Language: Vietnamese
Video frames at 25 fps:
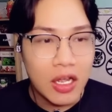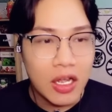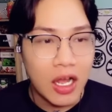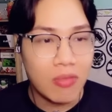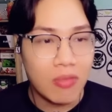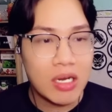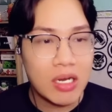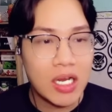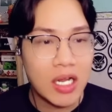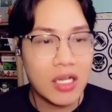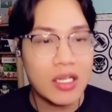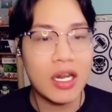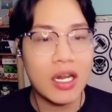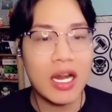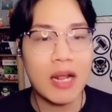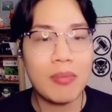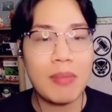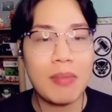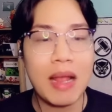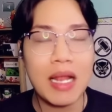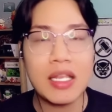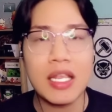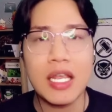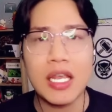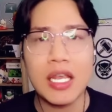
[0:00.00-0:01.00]
ở bất cứ những thắc
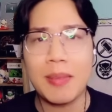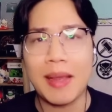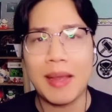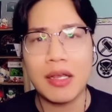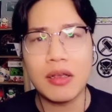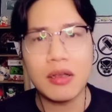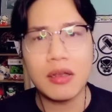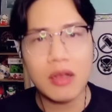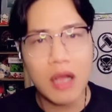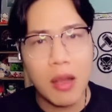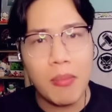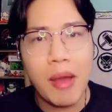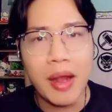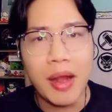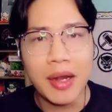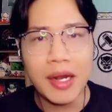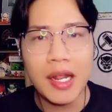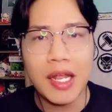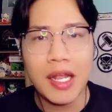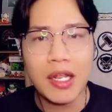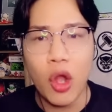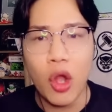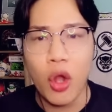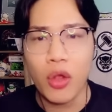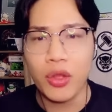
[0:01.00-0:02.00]
mắc gì các bạn cứ comment
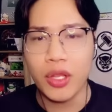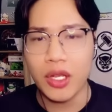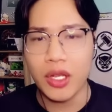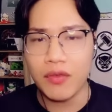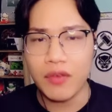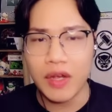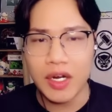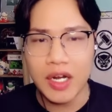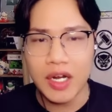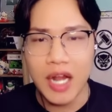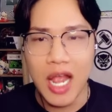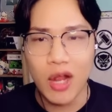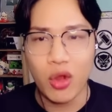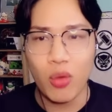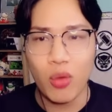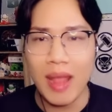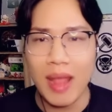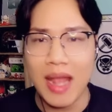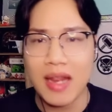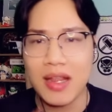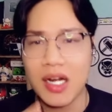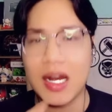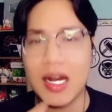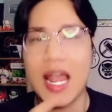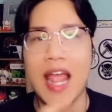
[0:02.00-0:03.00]
đi còn những cái vấn đề của
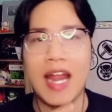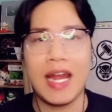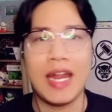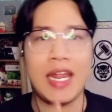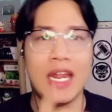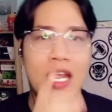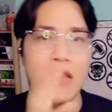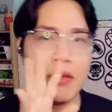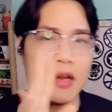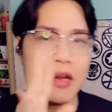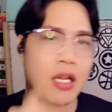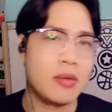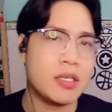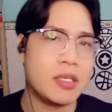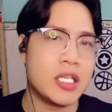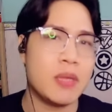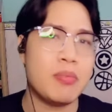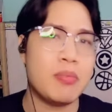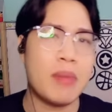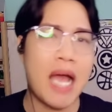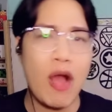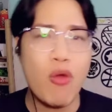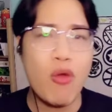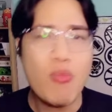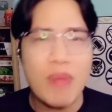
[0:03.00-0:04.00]
mấy anh dân làng này mình sẽ
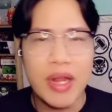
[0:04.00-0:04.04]
báo